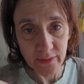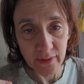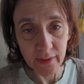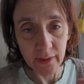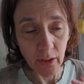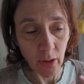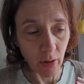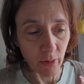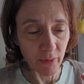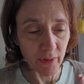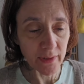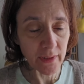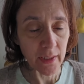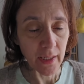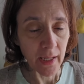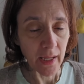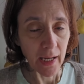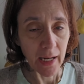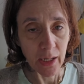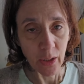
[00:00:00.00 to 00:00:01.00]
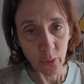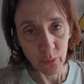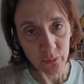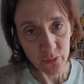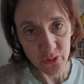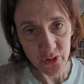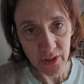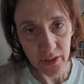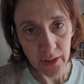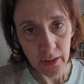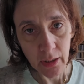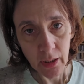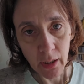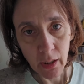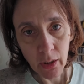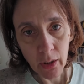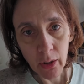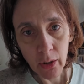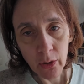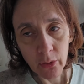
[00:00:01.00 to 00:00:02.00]
C'est-à-dire, en fait, elle a refusé
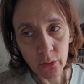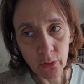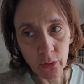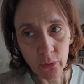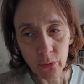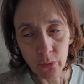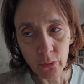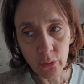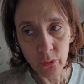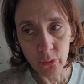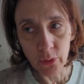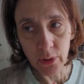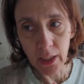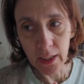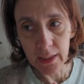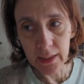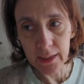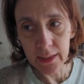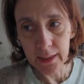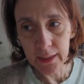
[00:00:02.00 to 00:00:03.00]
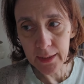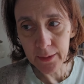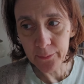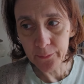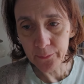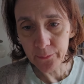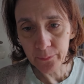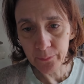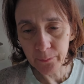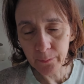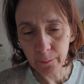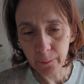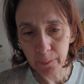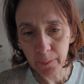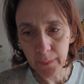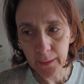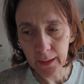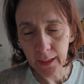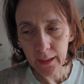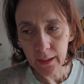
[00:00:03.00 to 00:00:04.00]
d'aller.
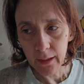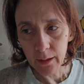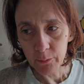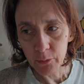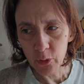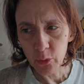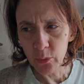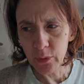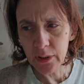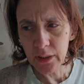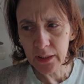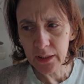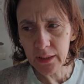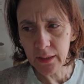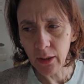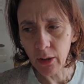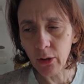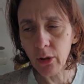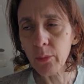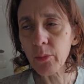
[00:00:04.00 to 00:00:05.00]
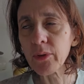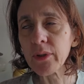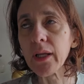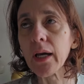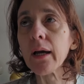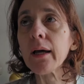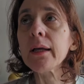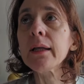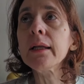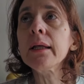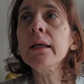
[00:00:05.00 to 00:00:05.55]
Lui, comment dire